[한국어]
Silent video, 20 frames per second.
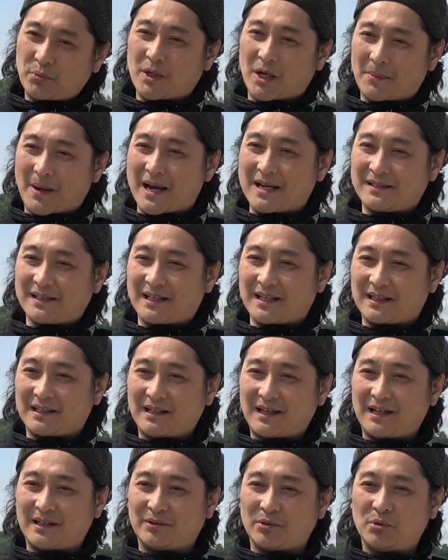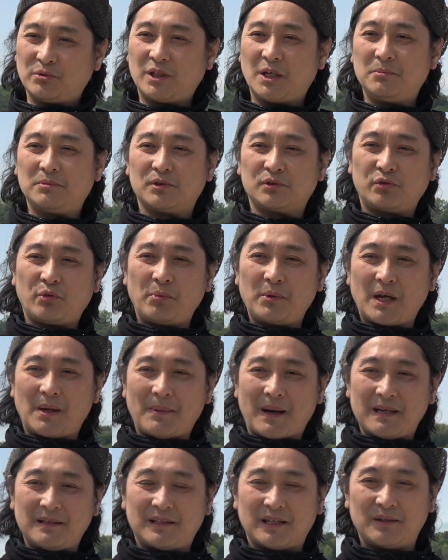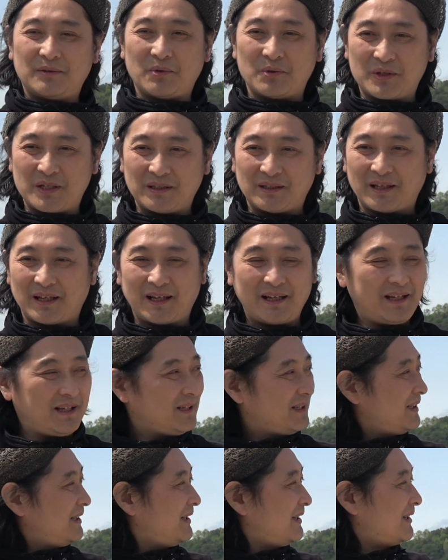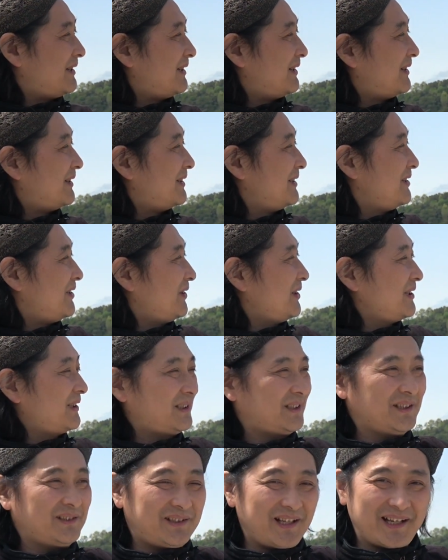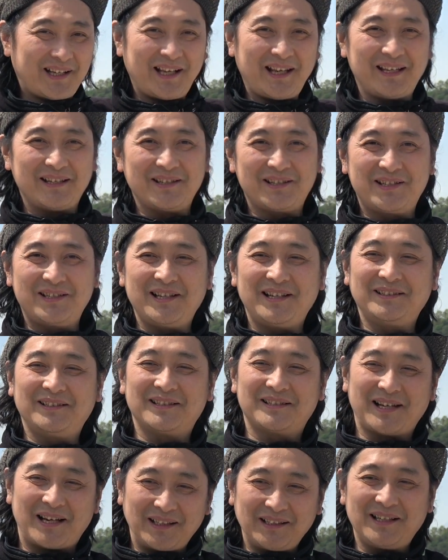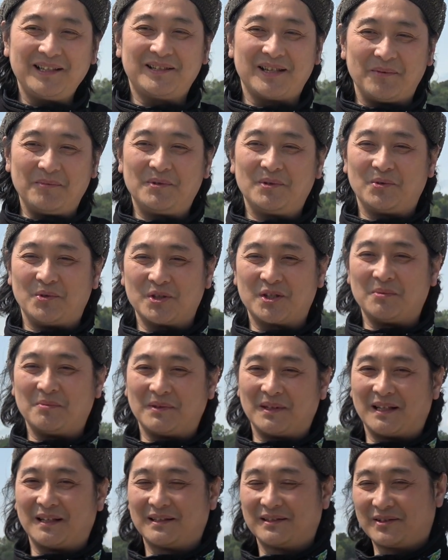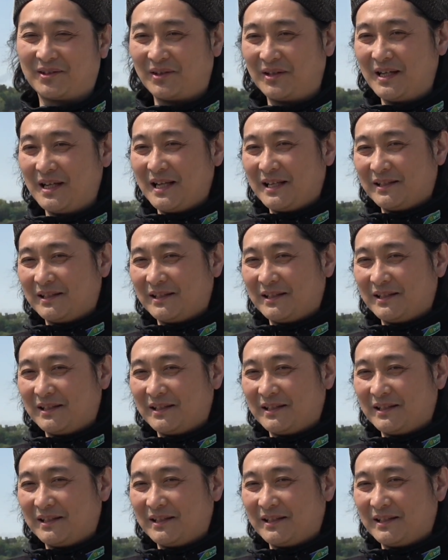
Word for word: 소비가 많이 되니까 농산물도 소비가 많이 되는 도시인데 어, 여긴 특색이 이제 시장들이 상당히 재밌는 곳입니다. 그래서